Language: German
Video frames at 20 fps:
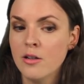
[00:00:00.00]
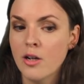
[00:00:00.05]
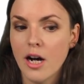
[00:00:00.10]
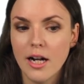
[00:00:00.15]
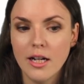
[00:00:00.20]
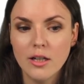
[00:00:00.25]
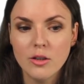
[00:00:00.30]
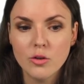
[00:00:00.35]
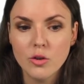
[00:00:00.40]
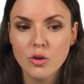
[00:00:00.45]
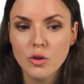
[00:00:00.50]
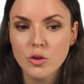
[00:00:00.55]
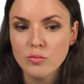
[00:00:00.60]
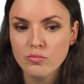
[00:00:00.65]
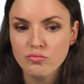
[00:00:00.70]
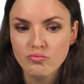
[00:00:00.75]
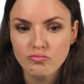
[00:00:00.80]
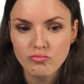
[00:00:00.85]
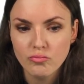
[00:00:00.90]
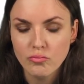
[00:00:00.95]
Also
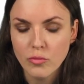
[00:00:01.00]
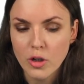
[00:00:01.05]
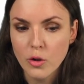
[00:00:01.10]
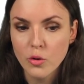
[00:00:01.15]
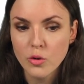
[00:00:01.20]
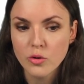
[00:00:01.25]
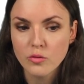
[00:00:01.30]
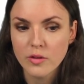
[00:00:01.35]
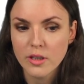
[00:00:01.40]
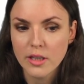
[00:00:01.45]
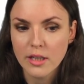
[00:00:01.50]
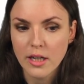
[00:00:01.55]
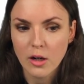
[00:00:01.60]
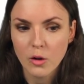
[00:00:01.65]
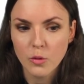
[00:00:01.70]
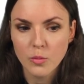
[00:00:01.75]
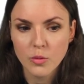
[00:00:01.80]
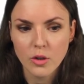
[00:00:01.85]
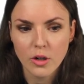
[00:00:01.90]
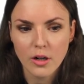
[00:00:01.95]
lösen wir die
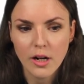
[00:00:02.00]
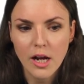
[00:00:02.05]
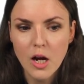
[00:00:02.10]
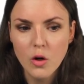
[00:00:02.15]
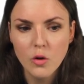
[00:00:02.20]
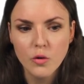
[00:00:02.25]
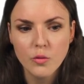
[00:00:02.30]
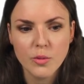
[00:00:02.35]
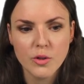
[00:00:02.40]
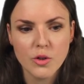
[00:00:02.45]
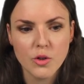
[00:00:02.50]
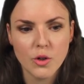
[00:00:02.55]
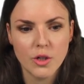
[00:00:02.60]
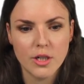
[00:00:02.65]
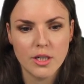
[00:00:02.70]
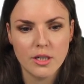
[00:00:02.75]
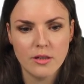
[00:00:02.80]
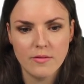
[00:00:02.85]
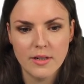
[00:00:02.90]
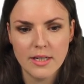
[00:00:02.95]
nach y auf,
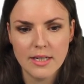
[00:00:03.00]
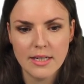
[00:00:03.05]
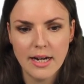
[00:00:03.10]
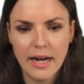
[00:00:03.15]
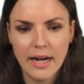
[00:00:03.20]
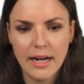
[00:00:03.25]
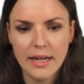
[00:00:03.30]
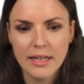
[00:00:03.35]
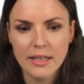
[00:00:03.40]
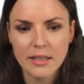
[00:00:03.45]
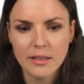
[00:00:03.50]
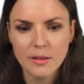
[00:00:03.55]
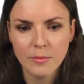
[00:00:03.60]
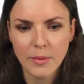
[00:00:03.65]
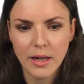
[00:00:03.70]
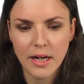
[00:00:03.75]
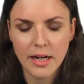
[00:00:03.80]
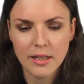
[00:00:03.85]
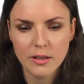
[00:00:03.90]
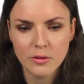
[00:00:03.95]
bedeutet wir teilen
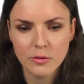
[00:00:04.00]
mal